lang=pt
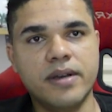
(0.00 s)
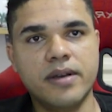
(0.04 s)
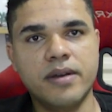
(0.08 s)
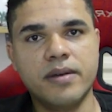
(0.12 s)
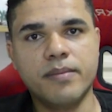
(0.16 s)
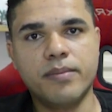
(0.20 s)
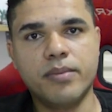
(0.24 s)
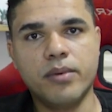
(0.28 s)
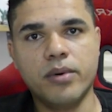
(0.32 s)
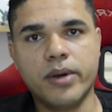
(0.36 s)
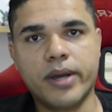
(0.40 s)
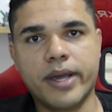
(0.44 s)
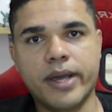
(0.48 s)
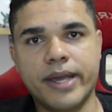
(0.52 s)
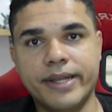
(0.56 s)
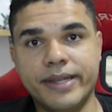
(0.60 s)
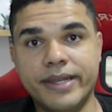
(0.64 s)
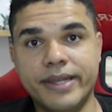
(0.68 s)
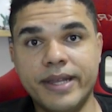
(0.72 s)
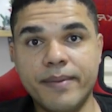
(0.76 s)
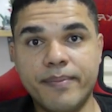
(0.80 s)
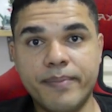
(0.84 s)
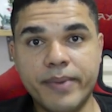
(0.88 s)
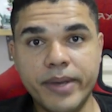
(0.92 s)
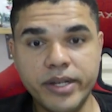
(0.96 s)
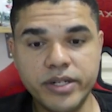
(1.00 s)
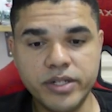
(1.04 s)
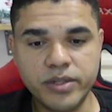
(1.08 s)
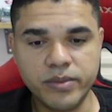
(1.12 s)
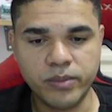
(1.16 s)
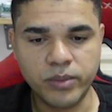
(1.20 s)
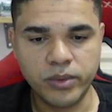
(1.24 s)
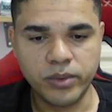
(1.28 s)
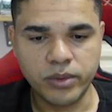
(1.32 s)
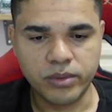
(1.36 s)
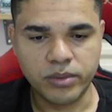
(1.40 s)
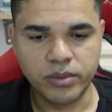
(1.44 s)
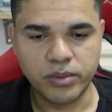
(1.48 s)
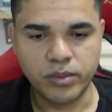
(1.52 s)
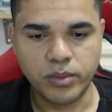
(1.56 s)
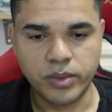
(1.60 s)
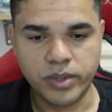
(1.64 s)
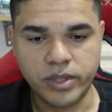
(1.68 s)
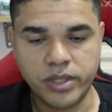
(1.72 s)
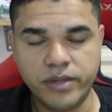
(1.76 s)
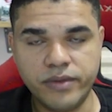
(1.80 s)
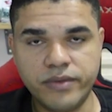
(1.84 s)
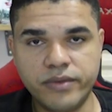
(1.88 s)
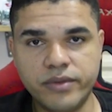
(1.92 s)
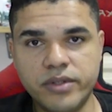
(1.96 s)
Porque depende muito do
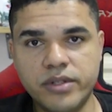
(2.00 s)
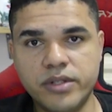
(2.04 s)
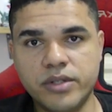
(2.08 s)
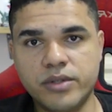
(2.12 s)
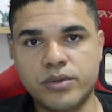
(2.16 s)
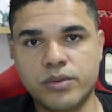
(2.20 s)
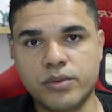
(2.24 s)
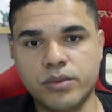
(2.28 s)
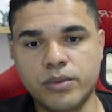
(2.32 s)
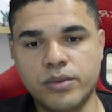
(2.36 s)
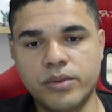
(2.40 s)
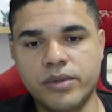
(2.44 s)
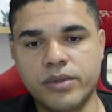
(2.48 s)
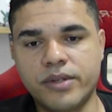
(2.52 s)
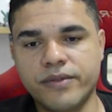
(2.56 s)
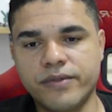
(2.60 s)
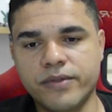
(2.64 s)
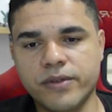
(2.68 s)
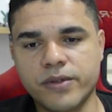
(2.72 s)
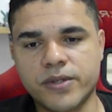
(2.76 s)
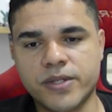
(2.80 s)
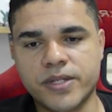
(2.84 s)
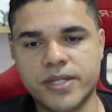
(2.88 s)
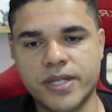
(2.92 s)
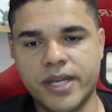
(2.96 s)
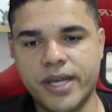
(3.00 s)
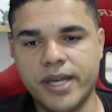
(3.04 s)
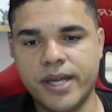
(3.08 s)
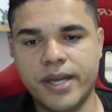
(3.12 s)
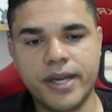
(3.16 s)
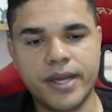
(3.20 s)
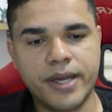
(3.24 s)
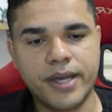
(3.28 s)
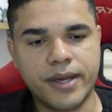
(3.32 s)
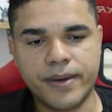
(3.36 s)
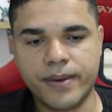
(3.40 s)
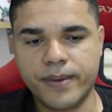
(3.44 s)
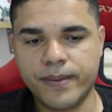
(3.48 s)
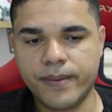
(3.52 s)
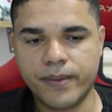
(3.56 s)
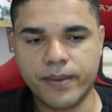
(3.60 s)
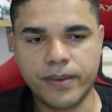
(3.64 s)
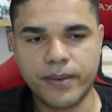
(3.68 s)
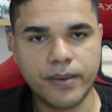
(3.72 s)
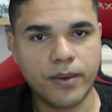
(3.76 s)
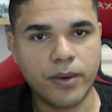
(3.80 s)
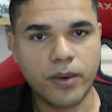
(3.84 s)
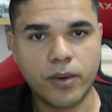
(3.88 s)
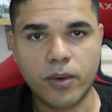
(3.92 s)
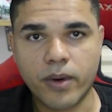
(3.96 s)
nível de estudo que você
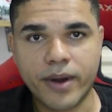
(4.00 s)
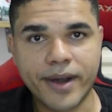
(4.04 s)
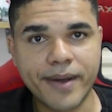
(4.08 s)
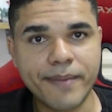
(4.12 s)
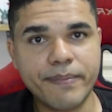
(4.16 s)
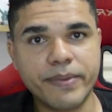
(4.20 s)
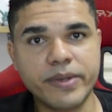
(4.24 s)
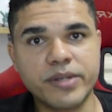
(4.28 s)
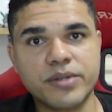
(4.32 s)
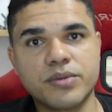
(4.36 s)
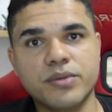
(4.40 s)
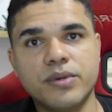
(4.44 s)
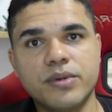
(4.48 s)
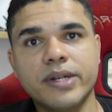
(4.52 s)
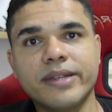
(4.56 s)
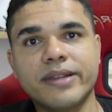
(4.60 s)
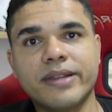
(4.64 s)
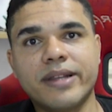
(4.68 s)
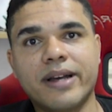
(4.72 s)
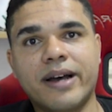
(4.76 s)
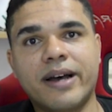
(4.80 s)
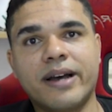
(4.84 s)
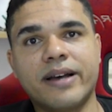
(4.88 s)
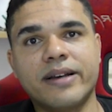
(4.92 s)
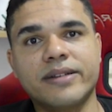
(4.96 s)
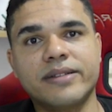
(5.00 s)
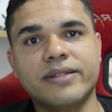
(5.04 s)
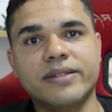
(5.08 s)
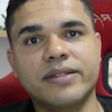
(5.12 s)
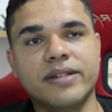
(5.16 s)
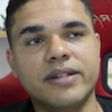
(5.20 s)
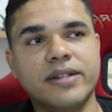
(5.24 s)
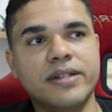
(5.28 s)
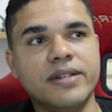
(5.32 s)
ou qualquer pessoa tá, né?